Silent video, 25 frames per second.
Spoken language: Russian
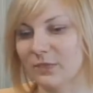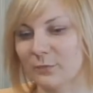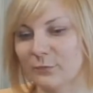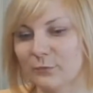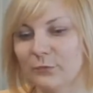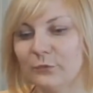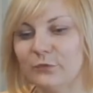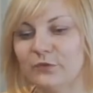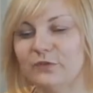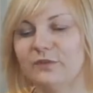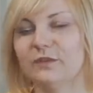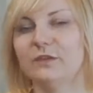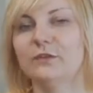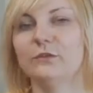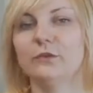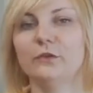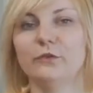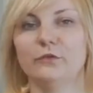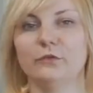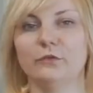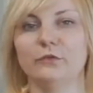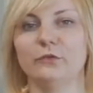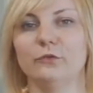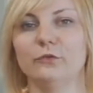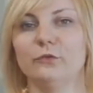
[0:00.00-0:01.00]
Плюс здесь
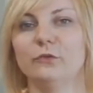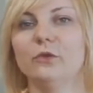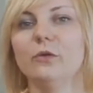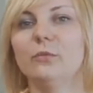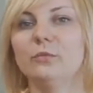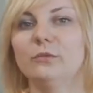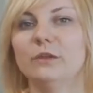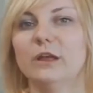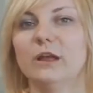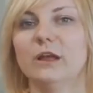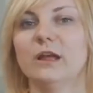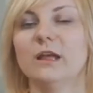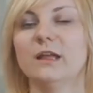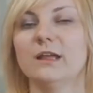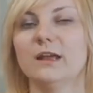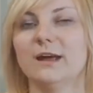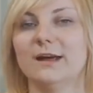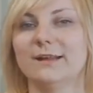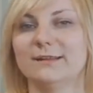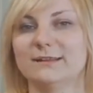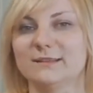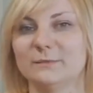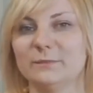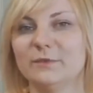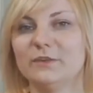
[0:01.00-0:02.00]
очень удобно
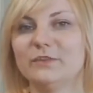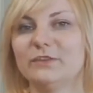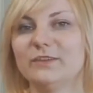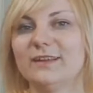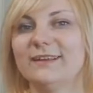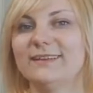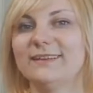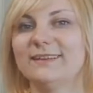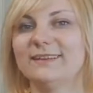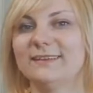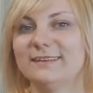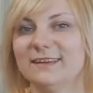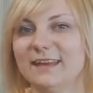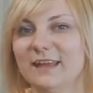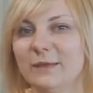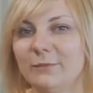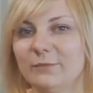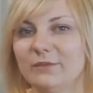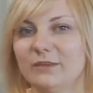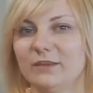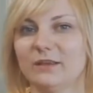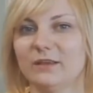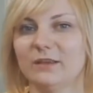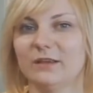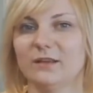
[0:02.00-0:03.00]
размещать
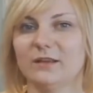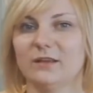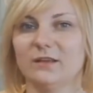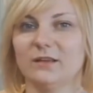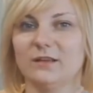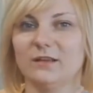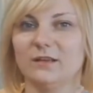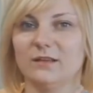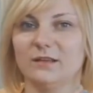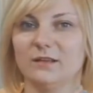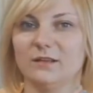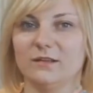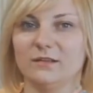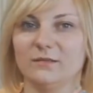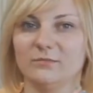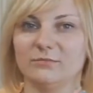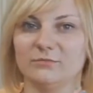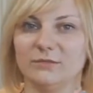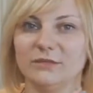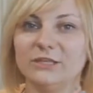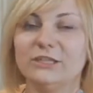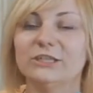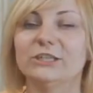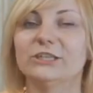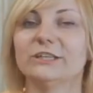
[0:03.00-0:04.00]
семьи, а,
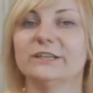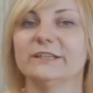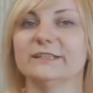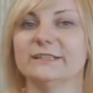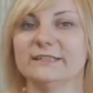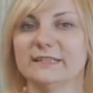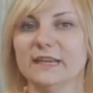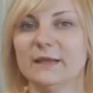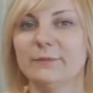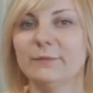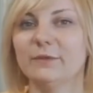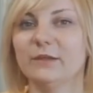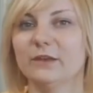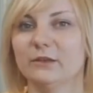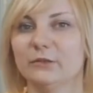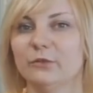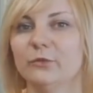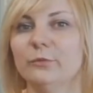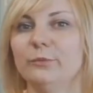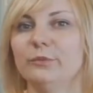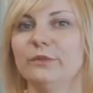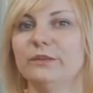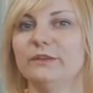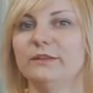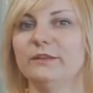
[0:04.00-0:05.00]
большие семьи
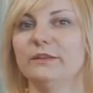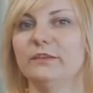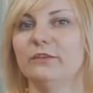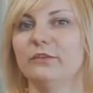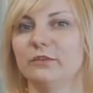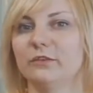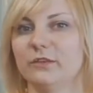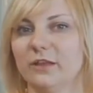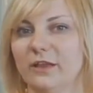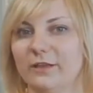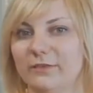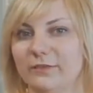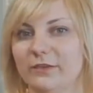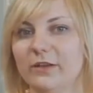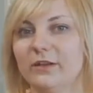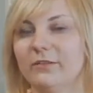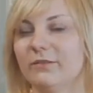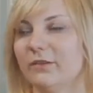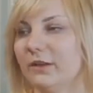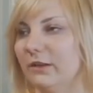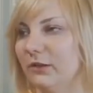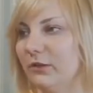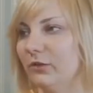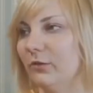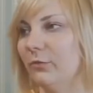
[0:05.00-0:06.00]
до пяти человек
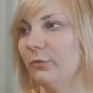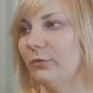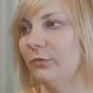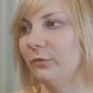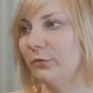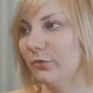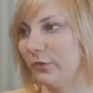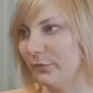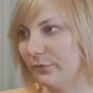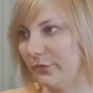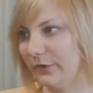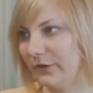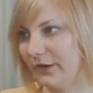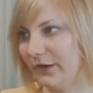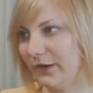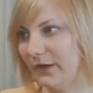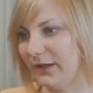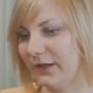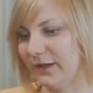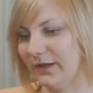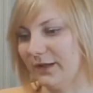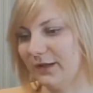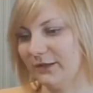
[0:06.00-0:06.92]
в одном номере.